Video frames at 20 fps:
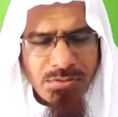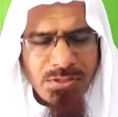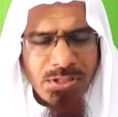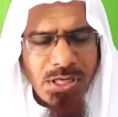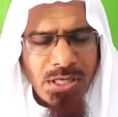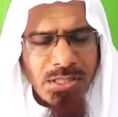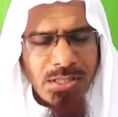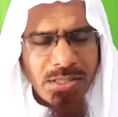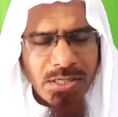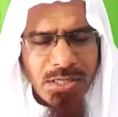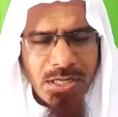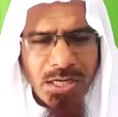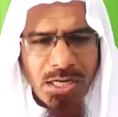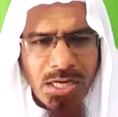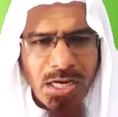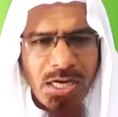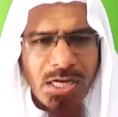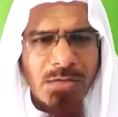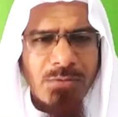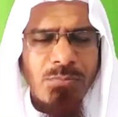চাঁদ দেখার
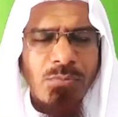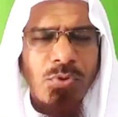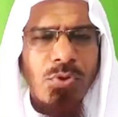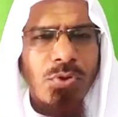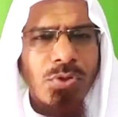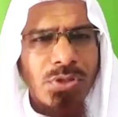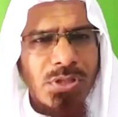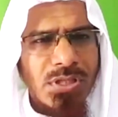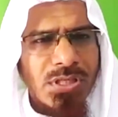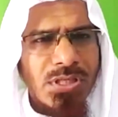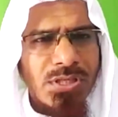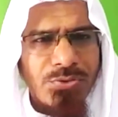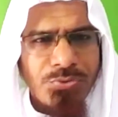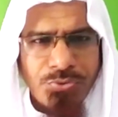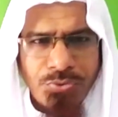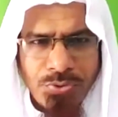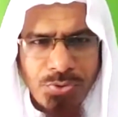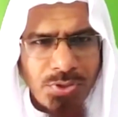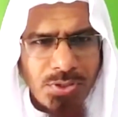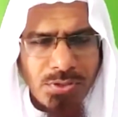আগ মুহূর্তে কেউ
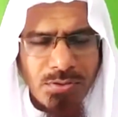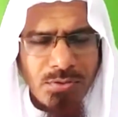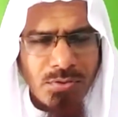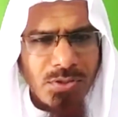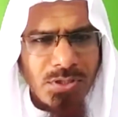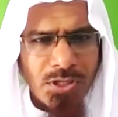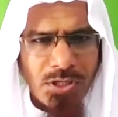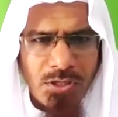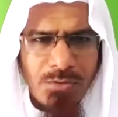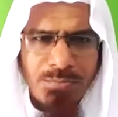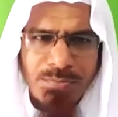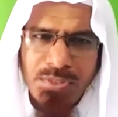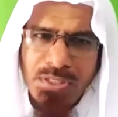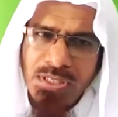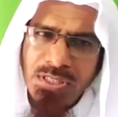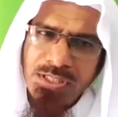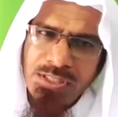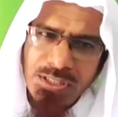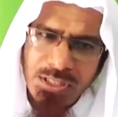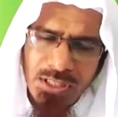যদি গোটা
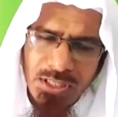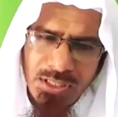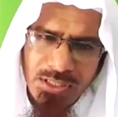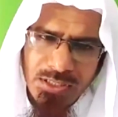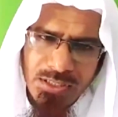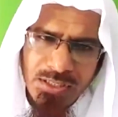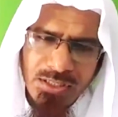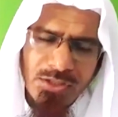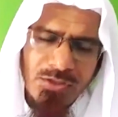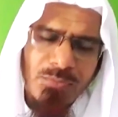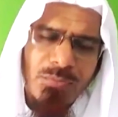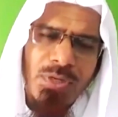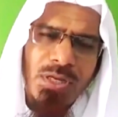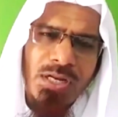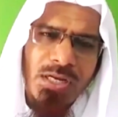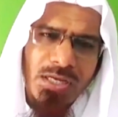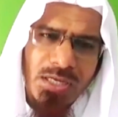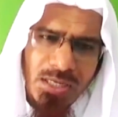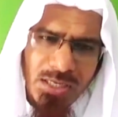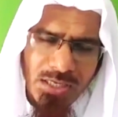রমজানে ছিলেন কিন্তু
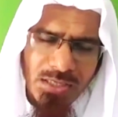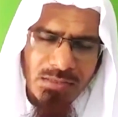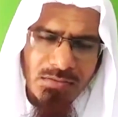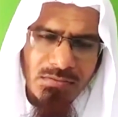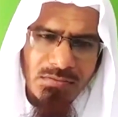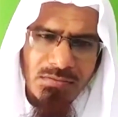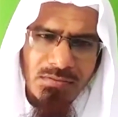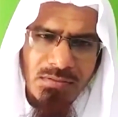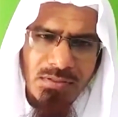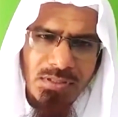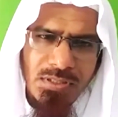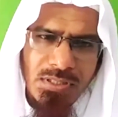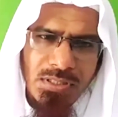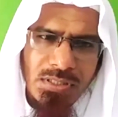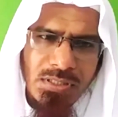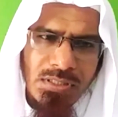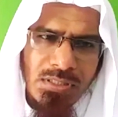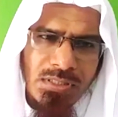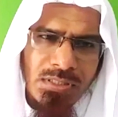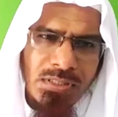মারা গেলেন
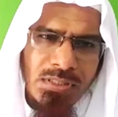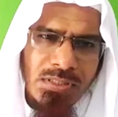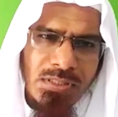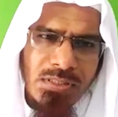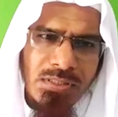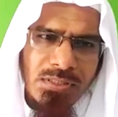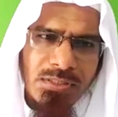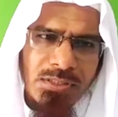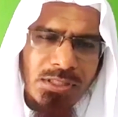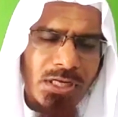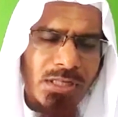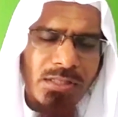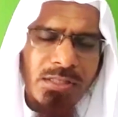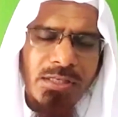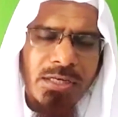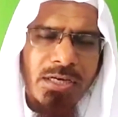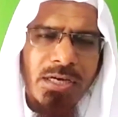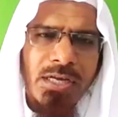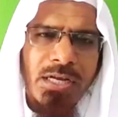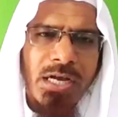চাঁদ
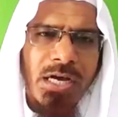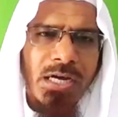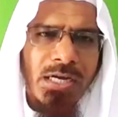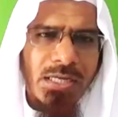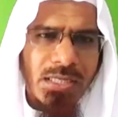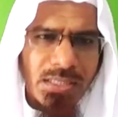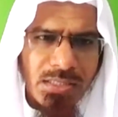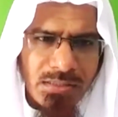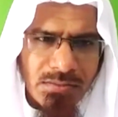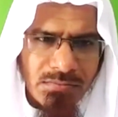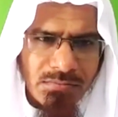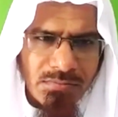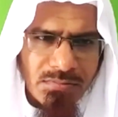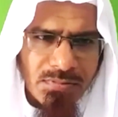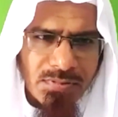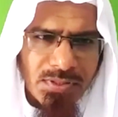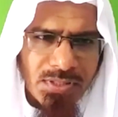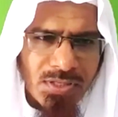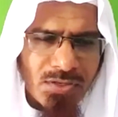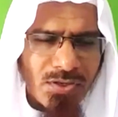দেখার আগেই
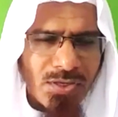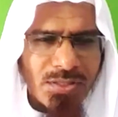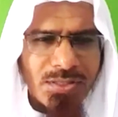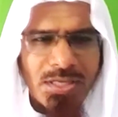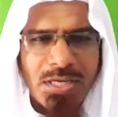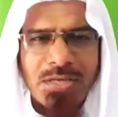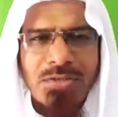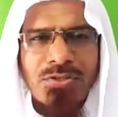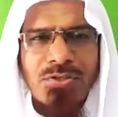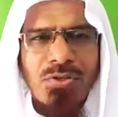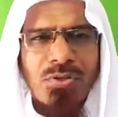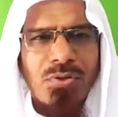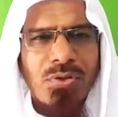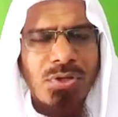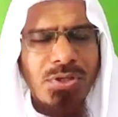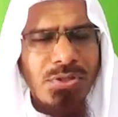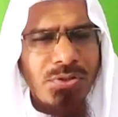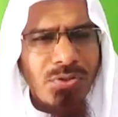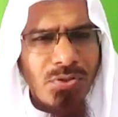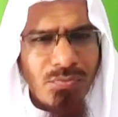তাহলে তার জন্য
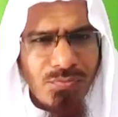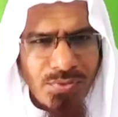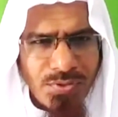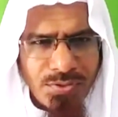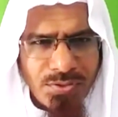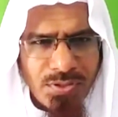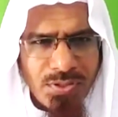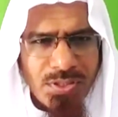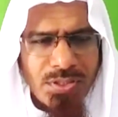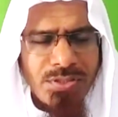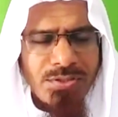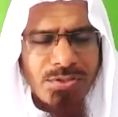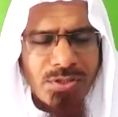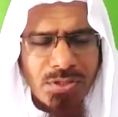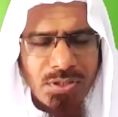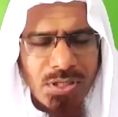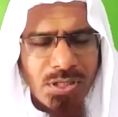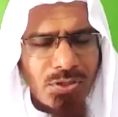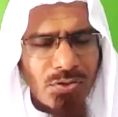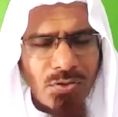ঈদুল ফেতরে
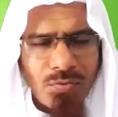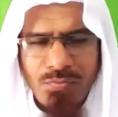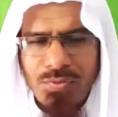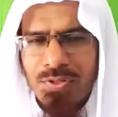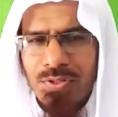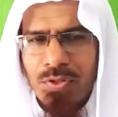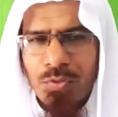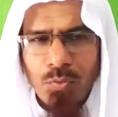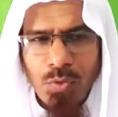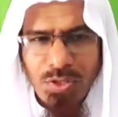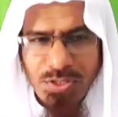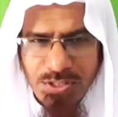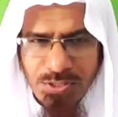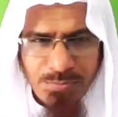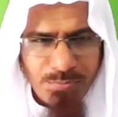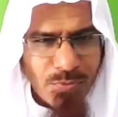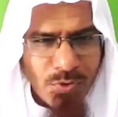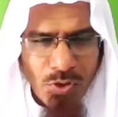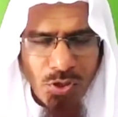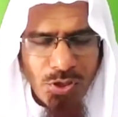ইসদকাতুল ফেতর
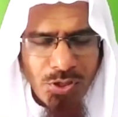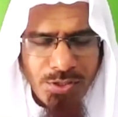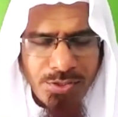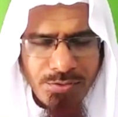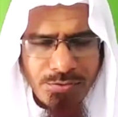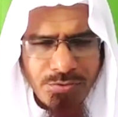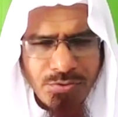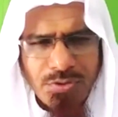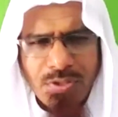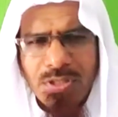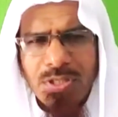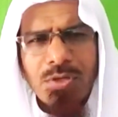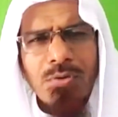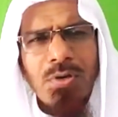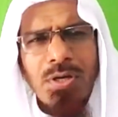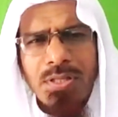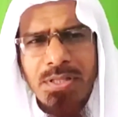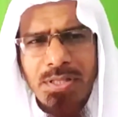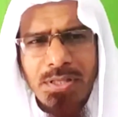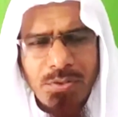ওয়াজিব নয় যদি কেউ
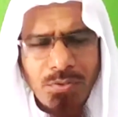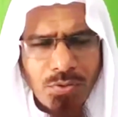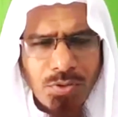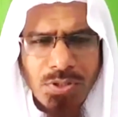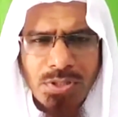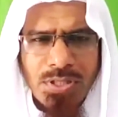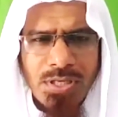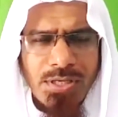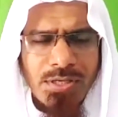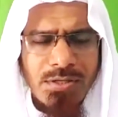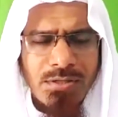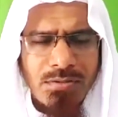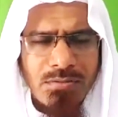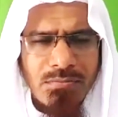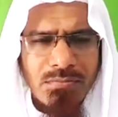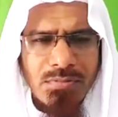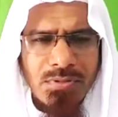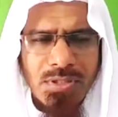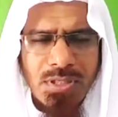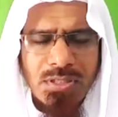আদায় করে দেয়
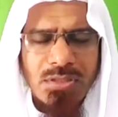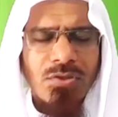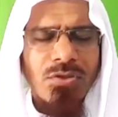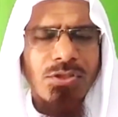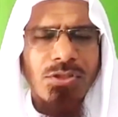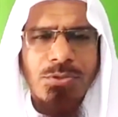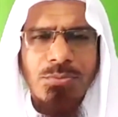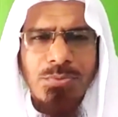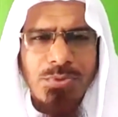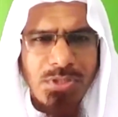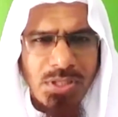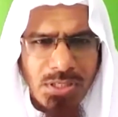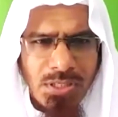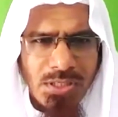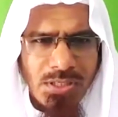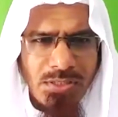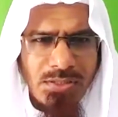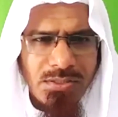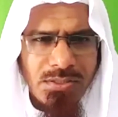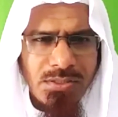তাতে অসুবিধা
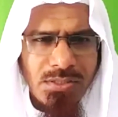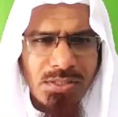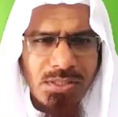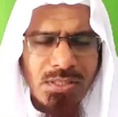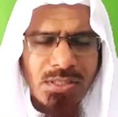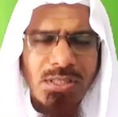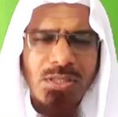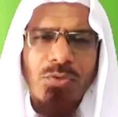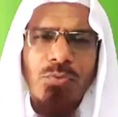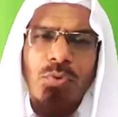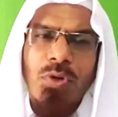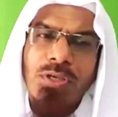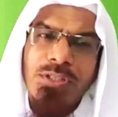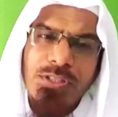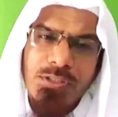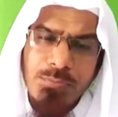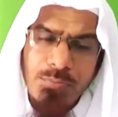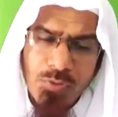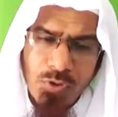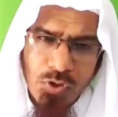নেই কিন্তু
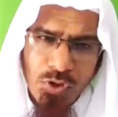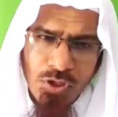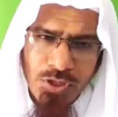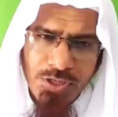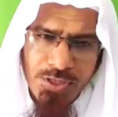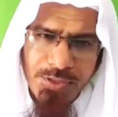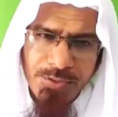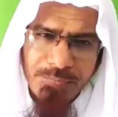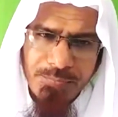ওয়াজিব নয়